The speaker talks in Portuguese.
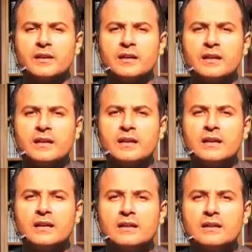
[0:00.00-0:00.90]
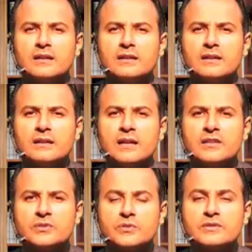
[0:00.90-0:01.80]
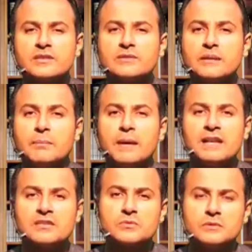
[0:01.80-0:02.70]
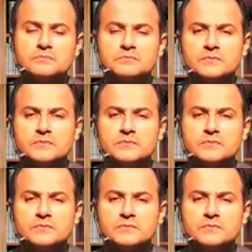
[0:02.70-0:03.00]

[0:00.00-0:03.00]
a, a instituição da Páscoa,